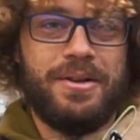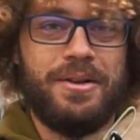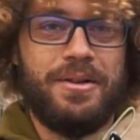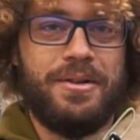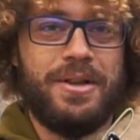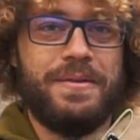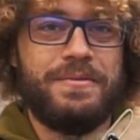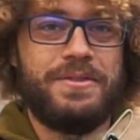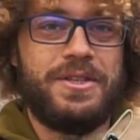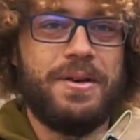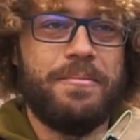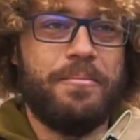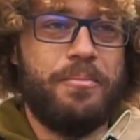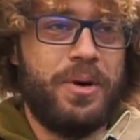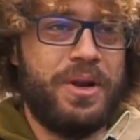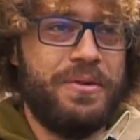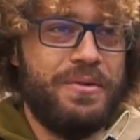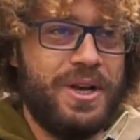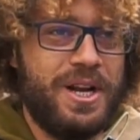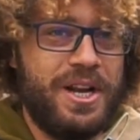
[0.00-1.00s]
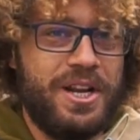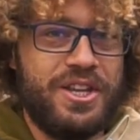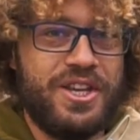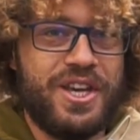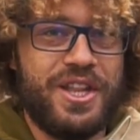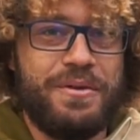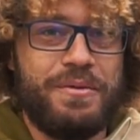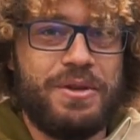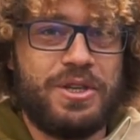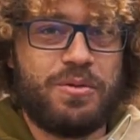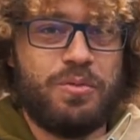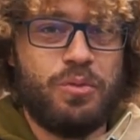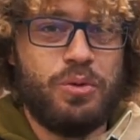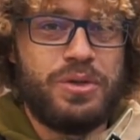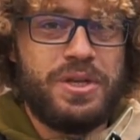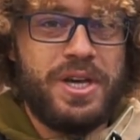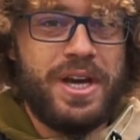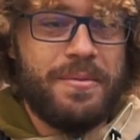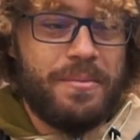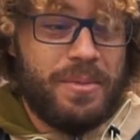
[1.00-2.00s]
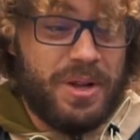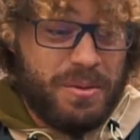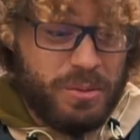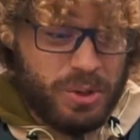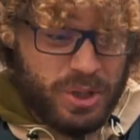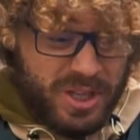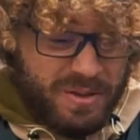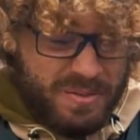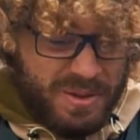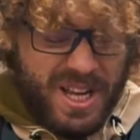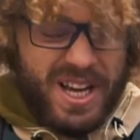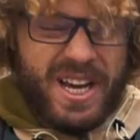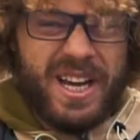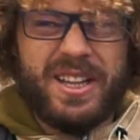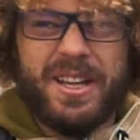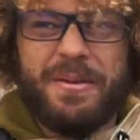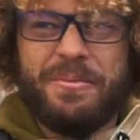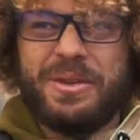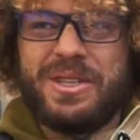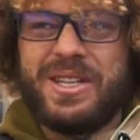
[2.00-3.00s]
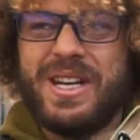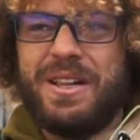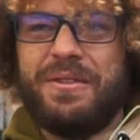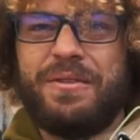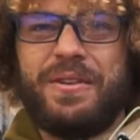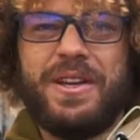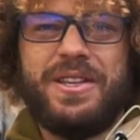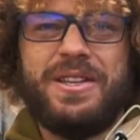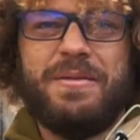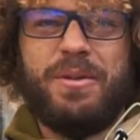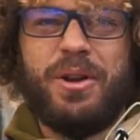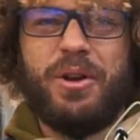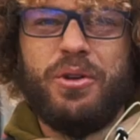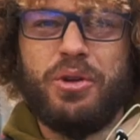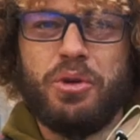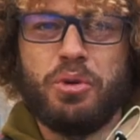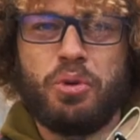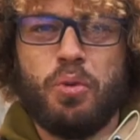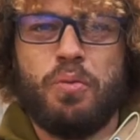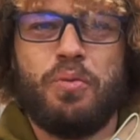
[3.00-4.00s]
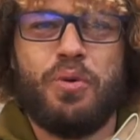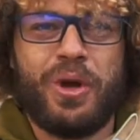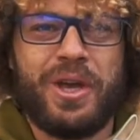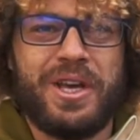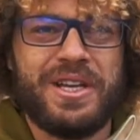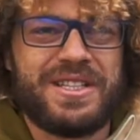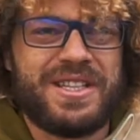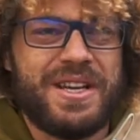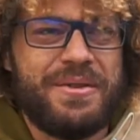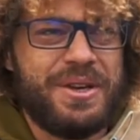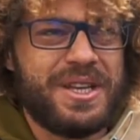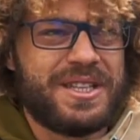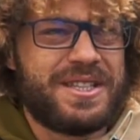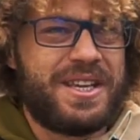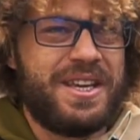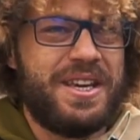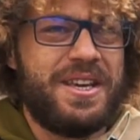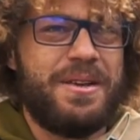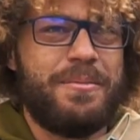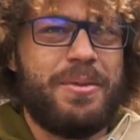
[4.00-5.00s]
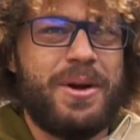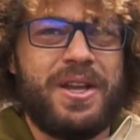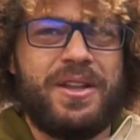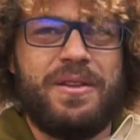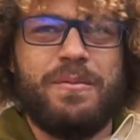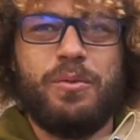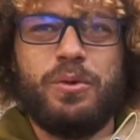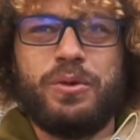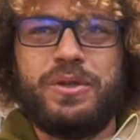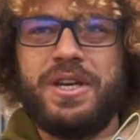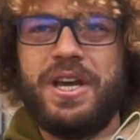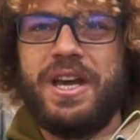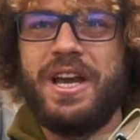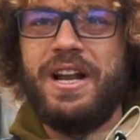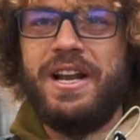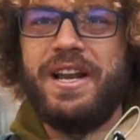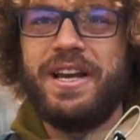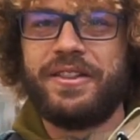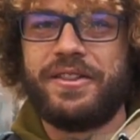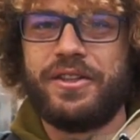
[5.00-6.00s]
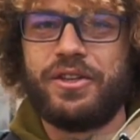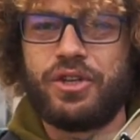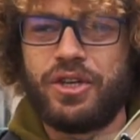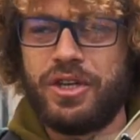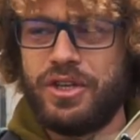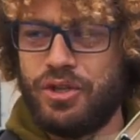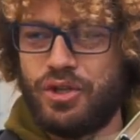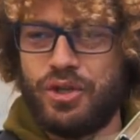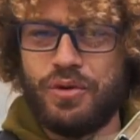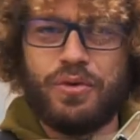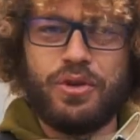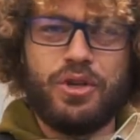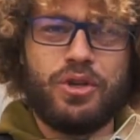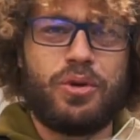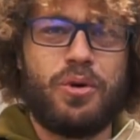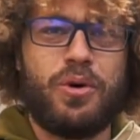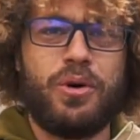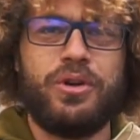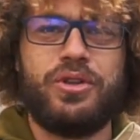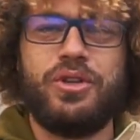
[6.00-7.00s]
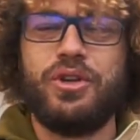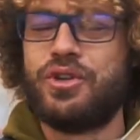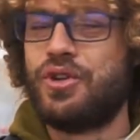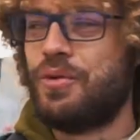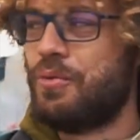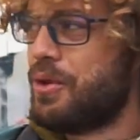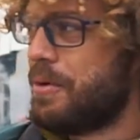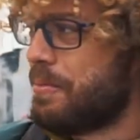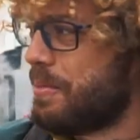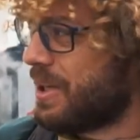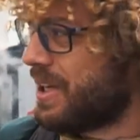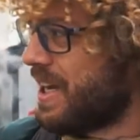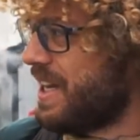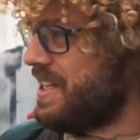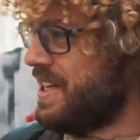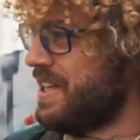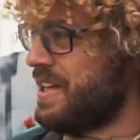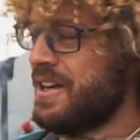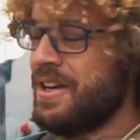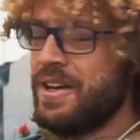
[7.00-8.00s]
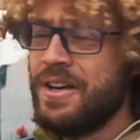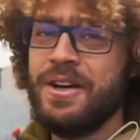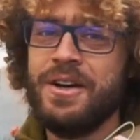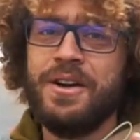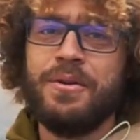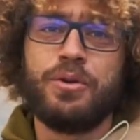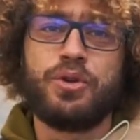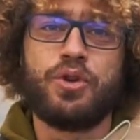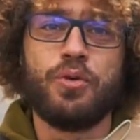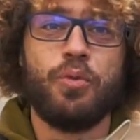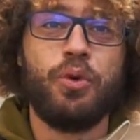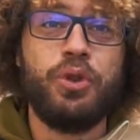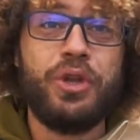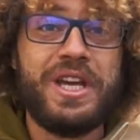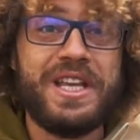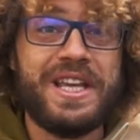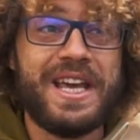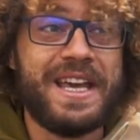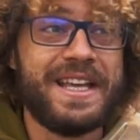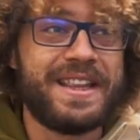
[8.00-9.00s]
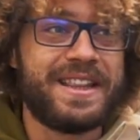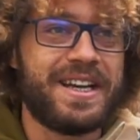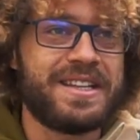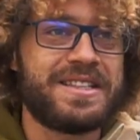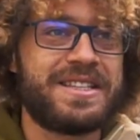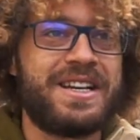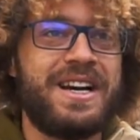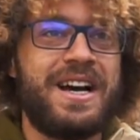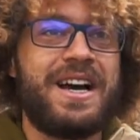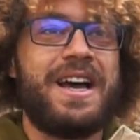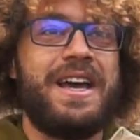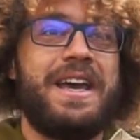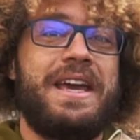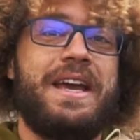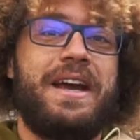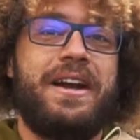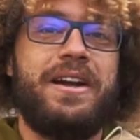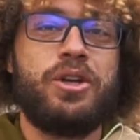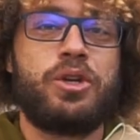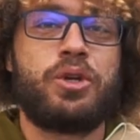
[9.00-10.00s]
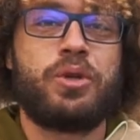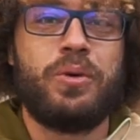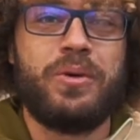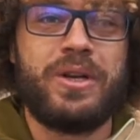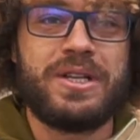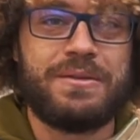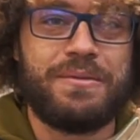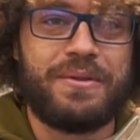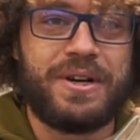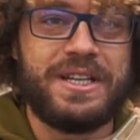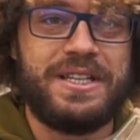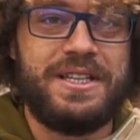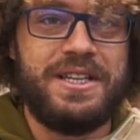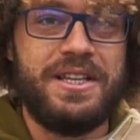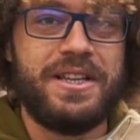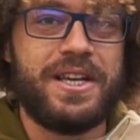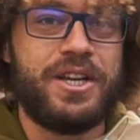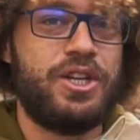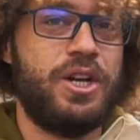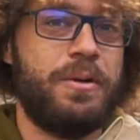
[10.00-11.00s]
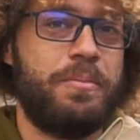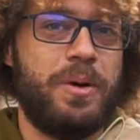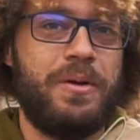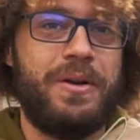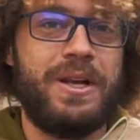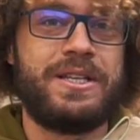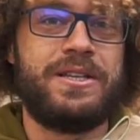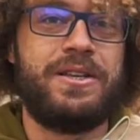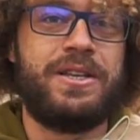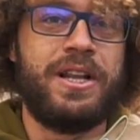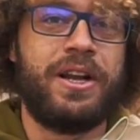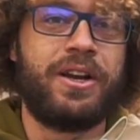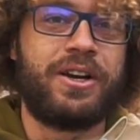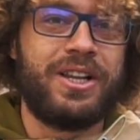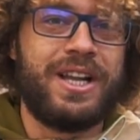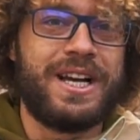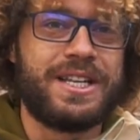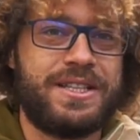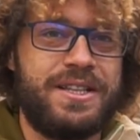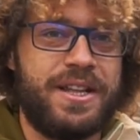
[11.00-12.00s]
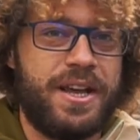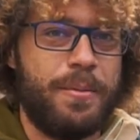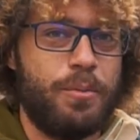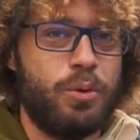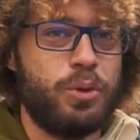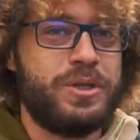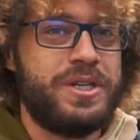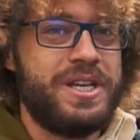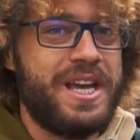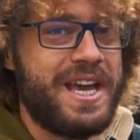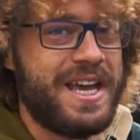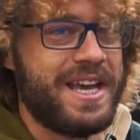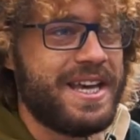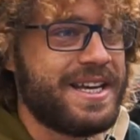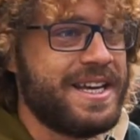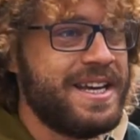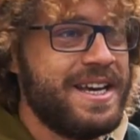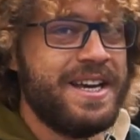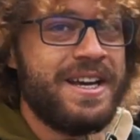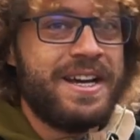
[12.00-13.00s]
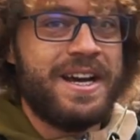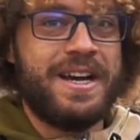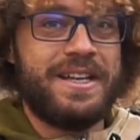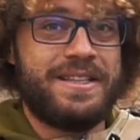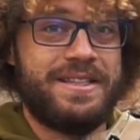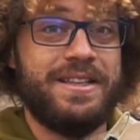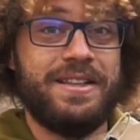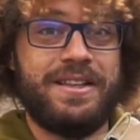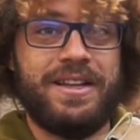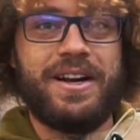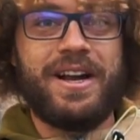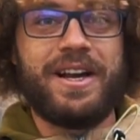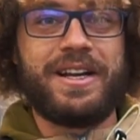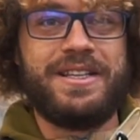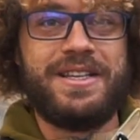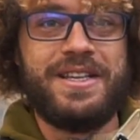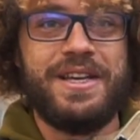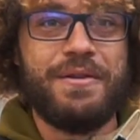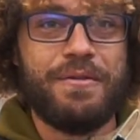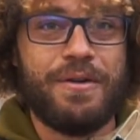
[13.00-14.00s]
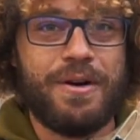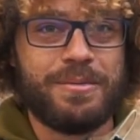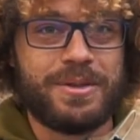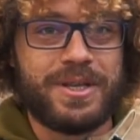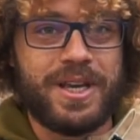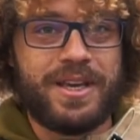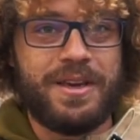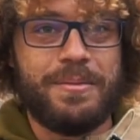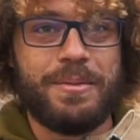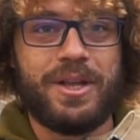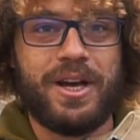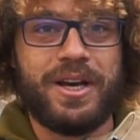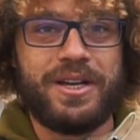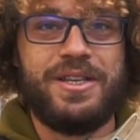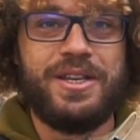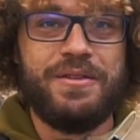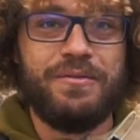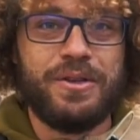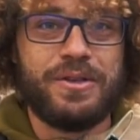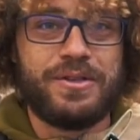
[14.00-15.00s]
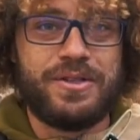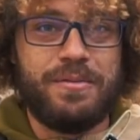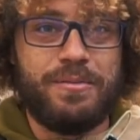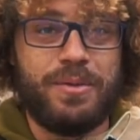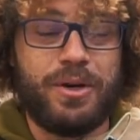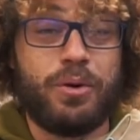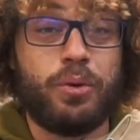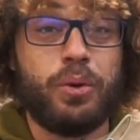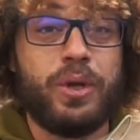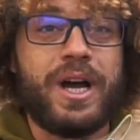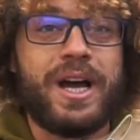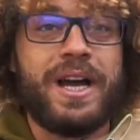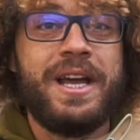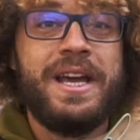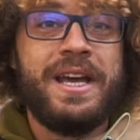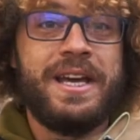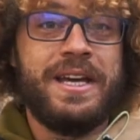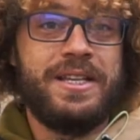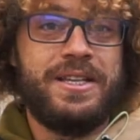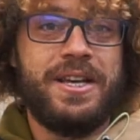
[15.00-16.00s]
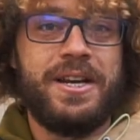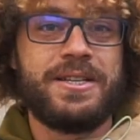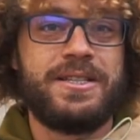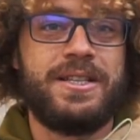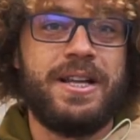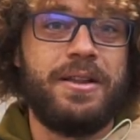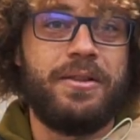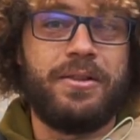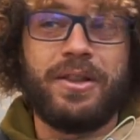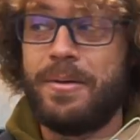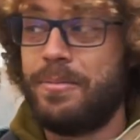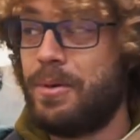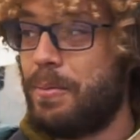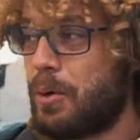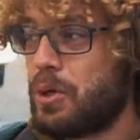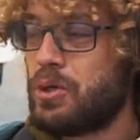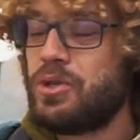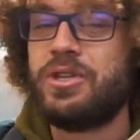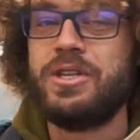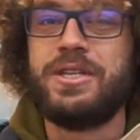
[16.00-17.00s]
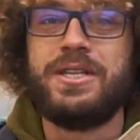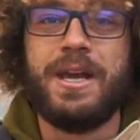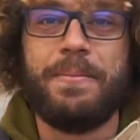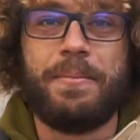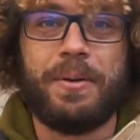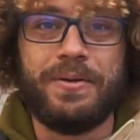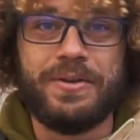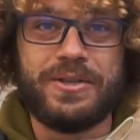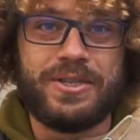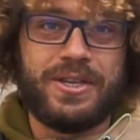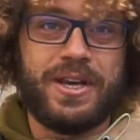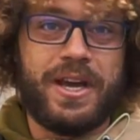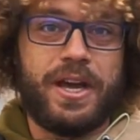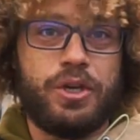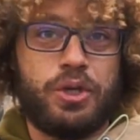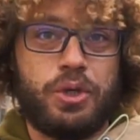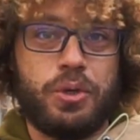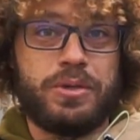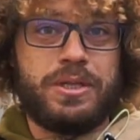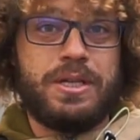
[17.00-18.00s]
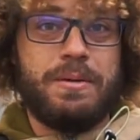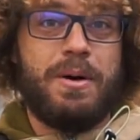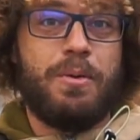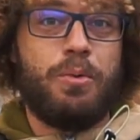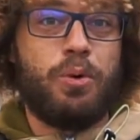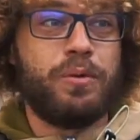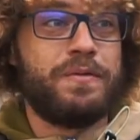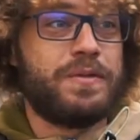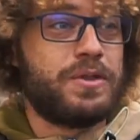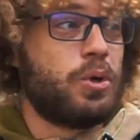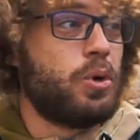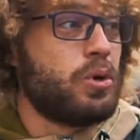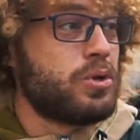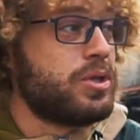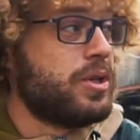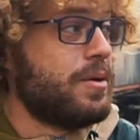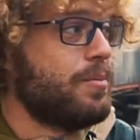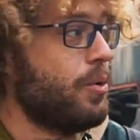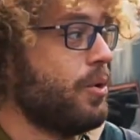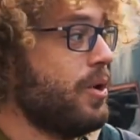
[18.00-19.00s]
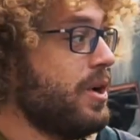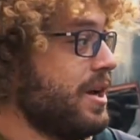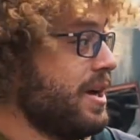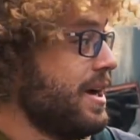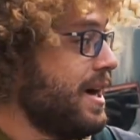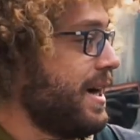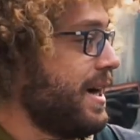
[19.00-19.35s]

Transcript: а, нам всем привили ненависть к музеям, потому что это была какая-то обязаловка, эти были эти убогие советские непонятные музеи, ленточки, ничего не трогать, ни к чему не подходить. В общем, уныние и тоска, и я рад, что у нас в России начали появляться действительно классные музеи а, с интерактивом, с какими-то активностями, куда интересно там не просто детей привести, а еще самому взрослому